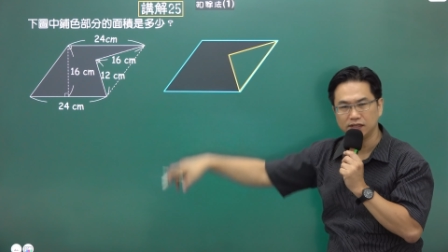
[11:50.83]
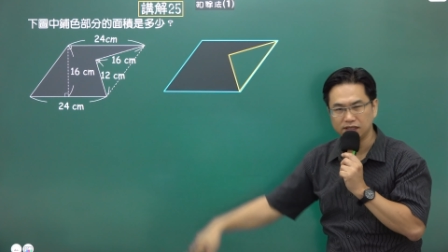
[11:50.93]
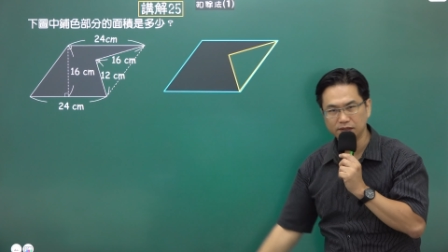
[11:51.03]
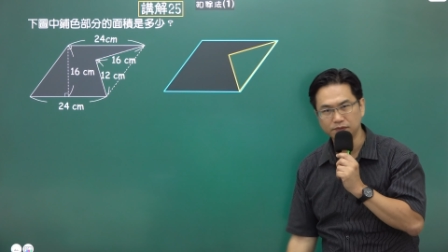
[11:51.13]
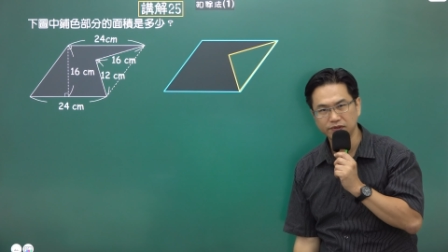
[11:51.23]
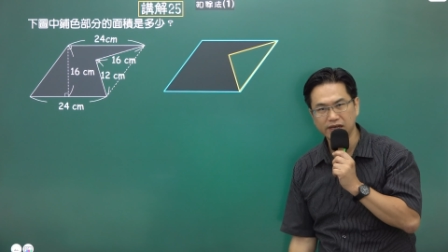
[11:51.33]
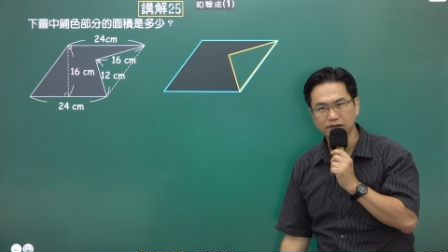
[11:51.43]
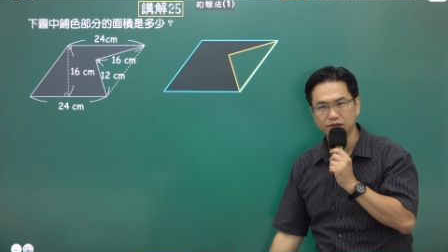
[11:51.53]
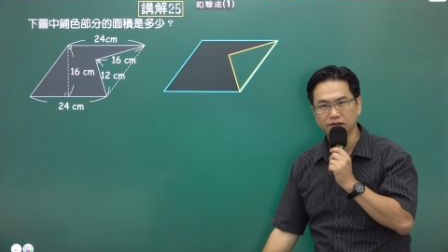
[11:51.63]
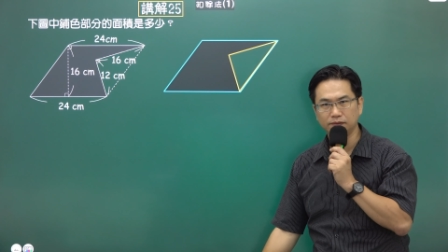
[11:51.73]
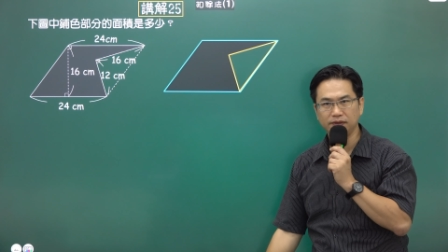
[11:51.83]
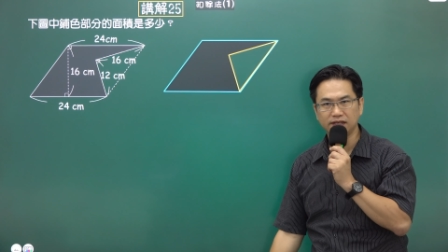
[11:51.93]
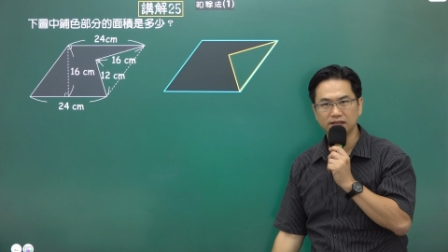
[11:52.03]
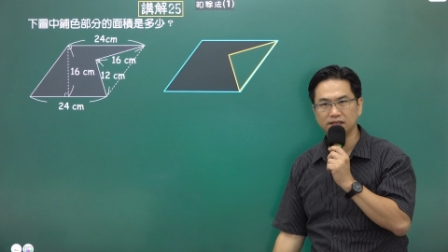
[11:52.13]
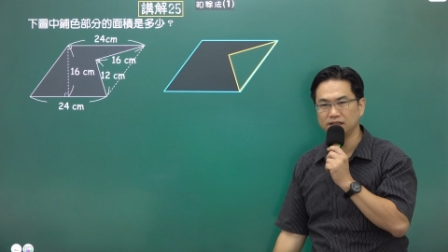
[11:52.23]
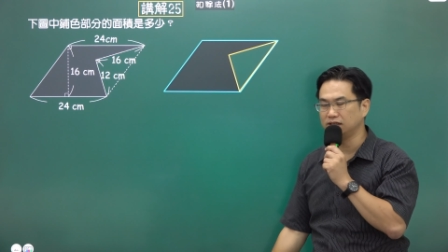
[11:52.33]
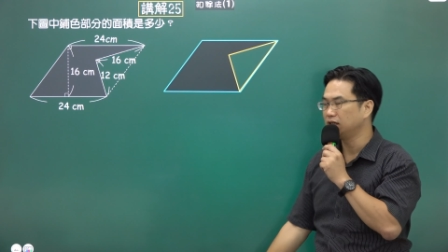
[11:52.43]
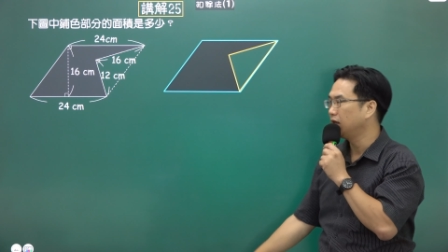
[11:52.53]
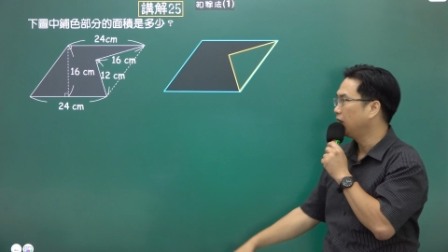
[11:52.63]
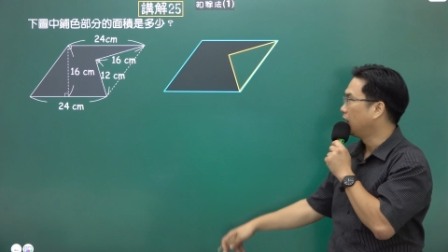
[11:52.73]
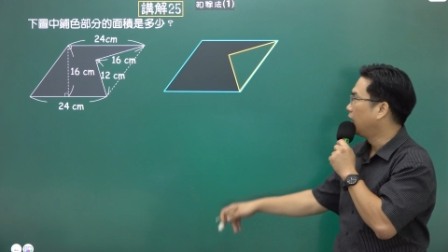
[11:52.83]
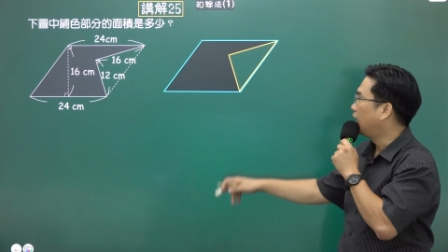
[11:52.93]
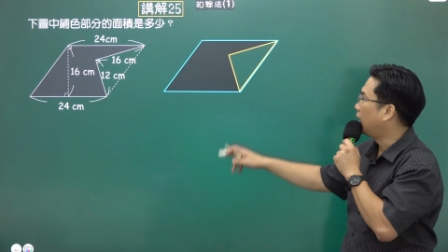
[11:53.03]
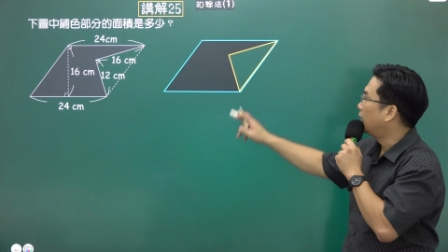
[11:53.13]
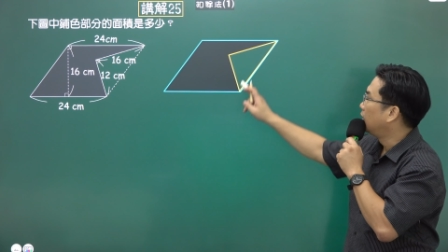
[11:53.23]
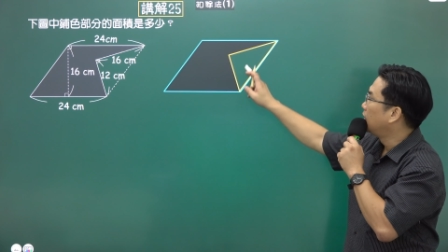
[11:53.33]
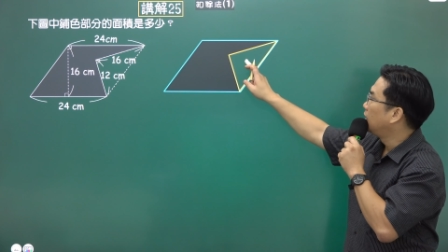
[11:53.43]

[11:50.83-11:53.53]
题目要求的面积啊。